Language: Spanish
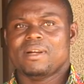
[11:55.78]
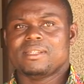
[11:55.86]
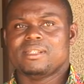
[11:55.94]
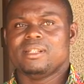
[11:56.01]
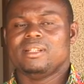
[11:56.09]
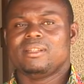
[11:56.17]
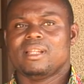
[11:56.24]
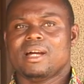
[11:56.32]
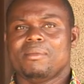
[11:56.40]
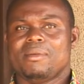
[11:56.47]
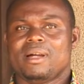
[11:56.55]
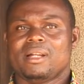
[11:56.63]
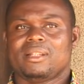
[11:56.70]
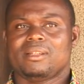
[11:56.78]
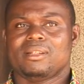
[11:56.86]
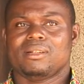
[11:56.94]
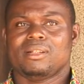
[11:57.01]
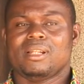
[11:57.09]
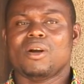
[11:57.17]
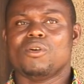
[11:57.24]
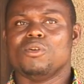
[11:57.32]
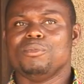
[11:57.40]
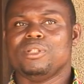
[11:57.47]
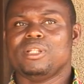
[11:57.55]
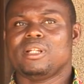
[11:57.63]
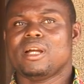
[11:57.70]
facilitaba la
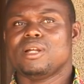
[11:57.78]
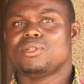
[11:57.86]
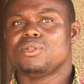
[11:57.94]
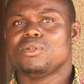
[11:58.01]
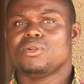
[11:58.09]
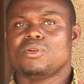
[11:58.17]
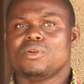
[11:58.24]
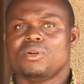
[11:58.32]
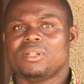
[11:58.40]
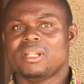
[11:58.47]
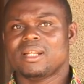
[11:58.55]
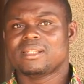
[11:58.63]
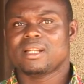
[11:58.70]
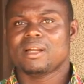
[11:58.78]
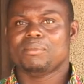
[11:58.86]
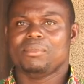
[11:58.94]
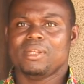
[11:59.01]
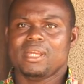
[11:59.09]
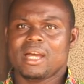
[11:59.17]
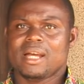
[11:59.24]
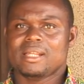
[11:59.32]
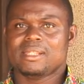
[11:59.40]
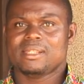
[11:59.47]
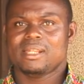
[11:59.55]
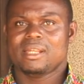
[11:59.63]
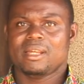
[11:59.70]
comunicación con las
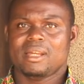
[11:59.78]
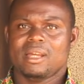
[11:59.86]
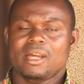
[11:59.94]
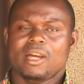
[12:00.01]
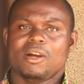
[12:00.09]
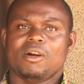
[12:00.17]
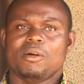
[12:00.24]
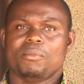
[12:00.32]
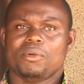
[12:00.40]
capillas un